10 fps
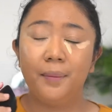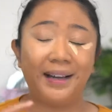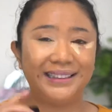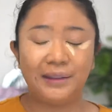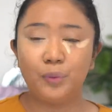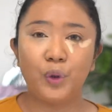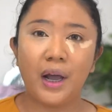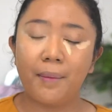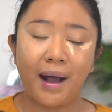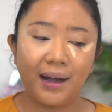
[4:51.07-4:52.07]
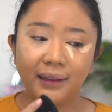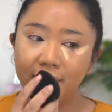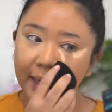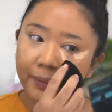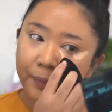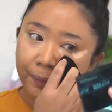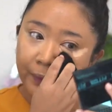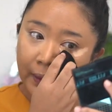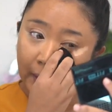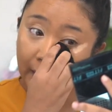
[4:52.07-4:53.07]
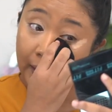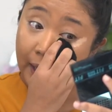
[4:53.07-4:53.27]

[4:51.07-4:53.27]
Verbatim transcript: masih muda banget dan uh,